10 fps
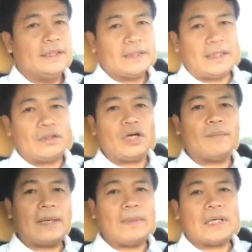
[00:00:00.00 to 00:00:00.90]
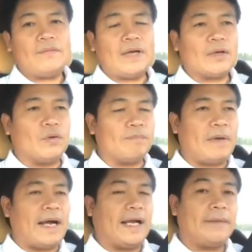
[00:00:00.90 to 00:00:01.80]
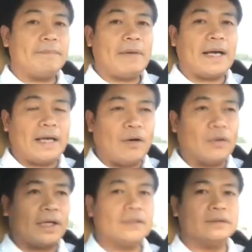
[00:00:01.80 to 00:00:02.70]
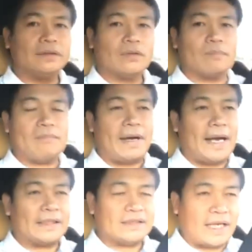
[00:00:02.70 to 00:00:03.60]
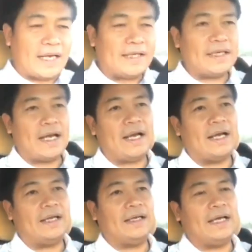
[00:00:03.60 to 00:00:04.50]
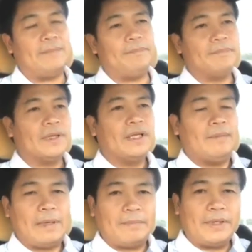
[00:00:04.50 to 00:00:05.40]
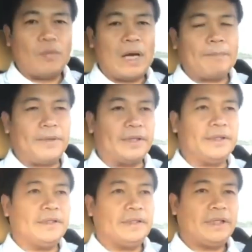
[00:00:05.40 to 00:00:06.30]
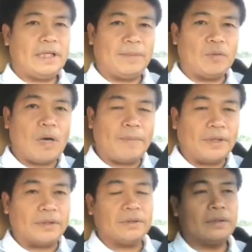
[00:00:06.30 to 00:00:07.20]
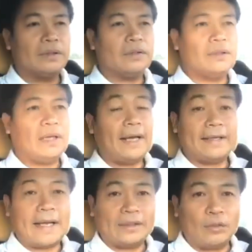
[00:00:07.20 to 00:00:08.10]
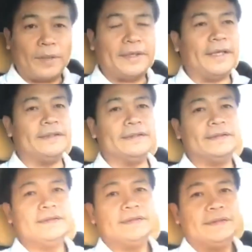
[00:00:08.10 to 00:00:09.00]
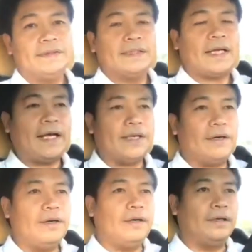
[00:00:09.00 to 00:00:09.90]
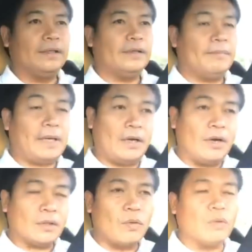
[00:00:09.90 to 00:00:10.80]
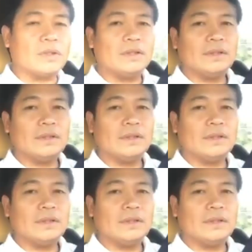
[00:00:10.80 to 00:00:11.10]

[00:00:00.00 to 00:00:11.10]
แต่ต้องยอมรับนะครับว่ากฎหมายบ้านเรานั้นกฎหมายลักษณะอาญานะครับมันมีความผิดที่เป็นความผิดอาญาต่อแผ่นดินใครก็ไปร้องทุกข์